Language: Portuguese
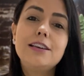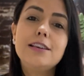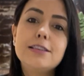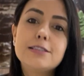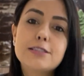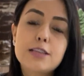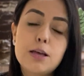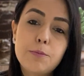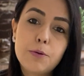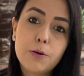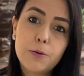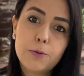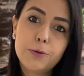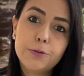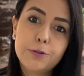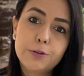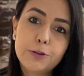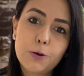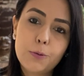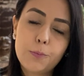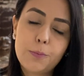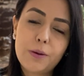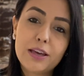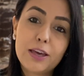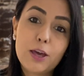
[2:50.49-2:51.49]
E sabe quanto
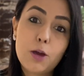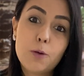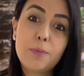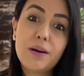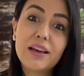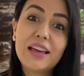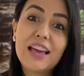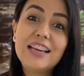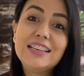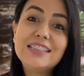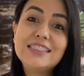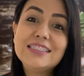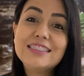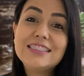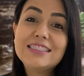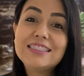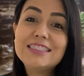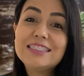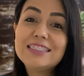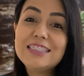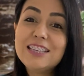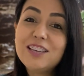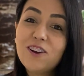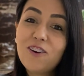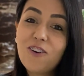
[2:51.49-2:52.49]
que eu paguei? Eu paguei
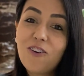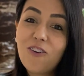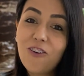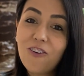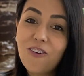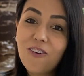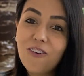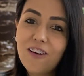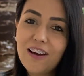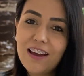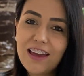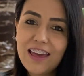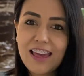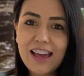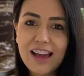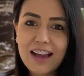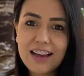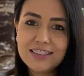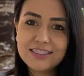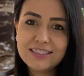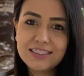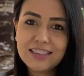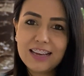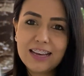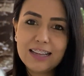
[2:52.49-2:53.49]
5
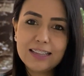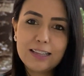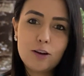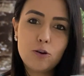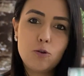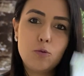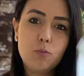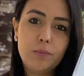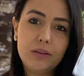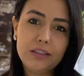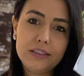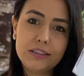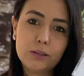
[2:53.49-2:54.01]
reais em cada uma.